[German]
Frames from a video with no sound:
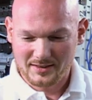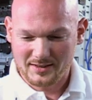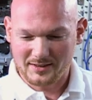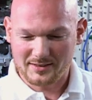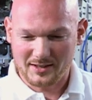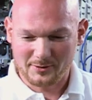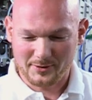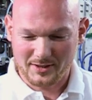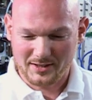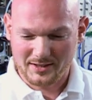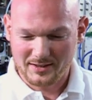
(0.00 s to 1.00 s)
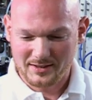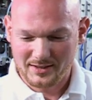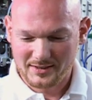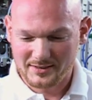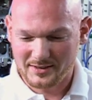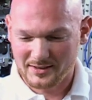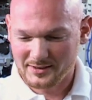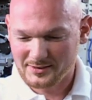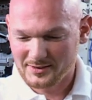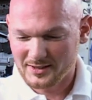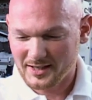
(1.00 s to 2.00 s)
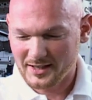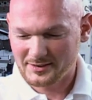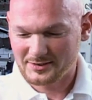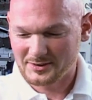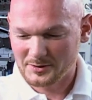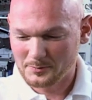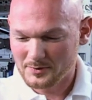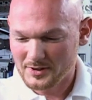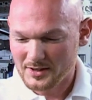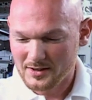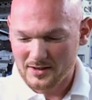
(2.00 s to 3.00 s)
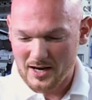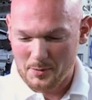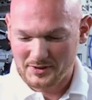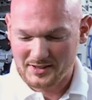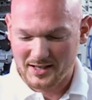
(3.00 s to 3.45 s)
ganz einfach nach links und nach rechts schieben. Aber die